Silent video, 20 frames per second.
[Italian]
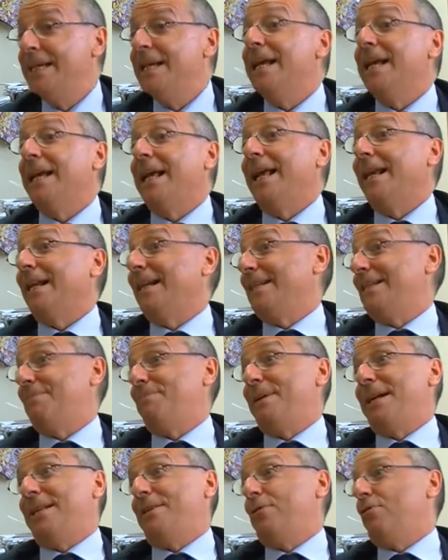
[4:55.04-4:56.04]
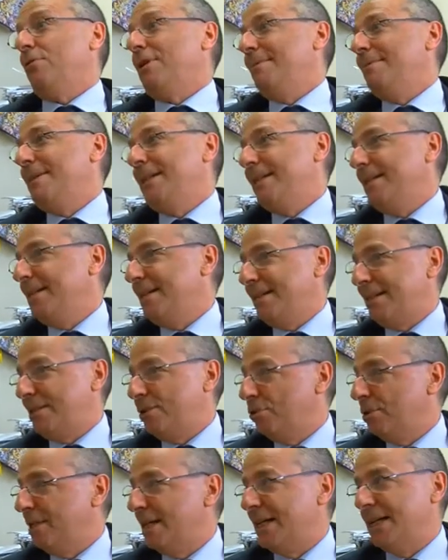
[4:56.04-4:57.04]
che rispetto alla media
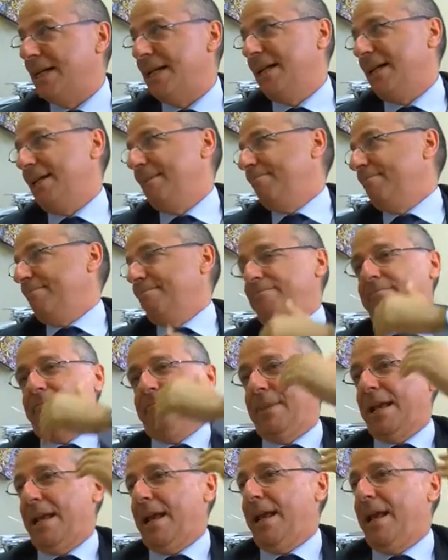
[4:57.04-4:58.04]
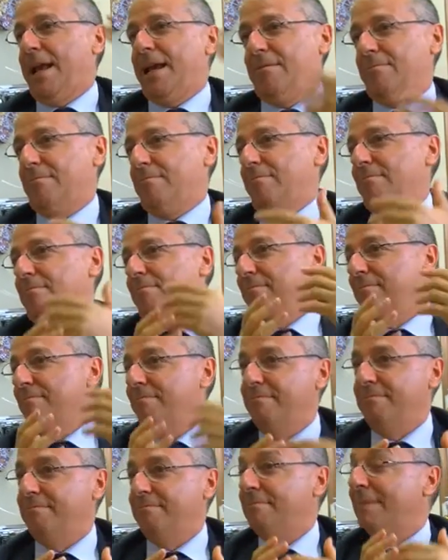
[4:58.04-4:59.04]
nazionale è un
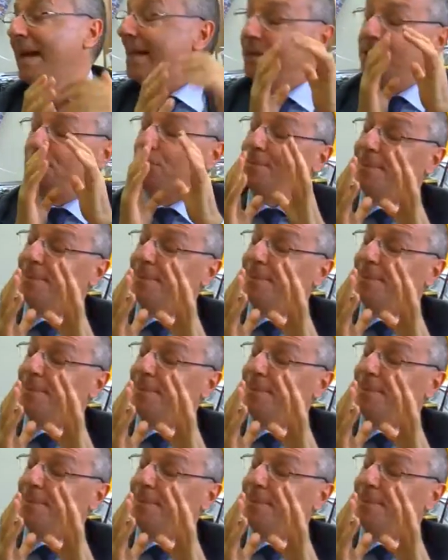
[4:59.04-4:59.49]
mezzo